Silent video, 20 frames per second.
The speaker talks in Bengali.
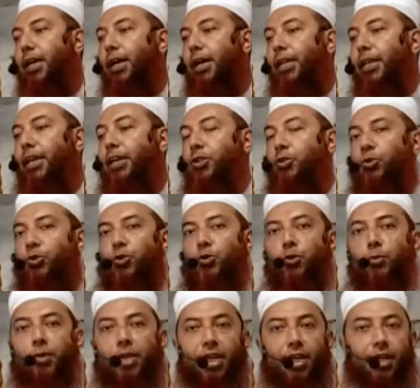আলা
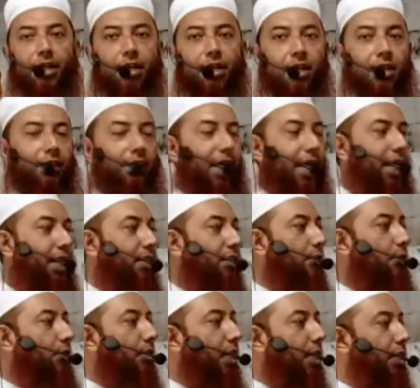ঝুজুবিহীন তারা
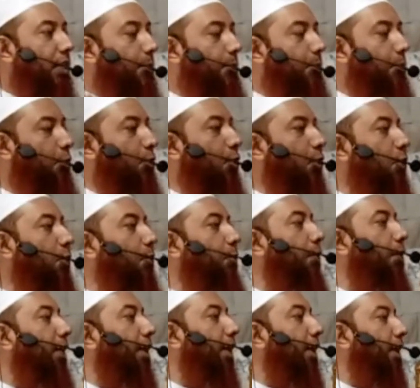যেন তাদের বুকের
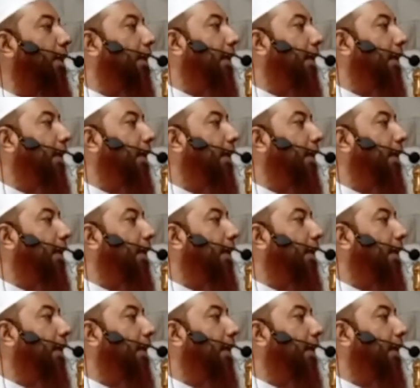উপরে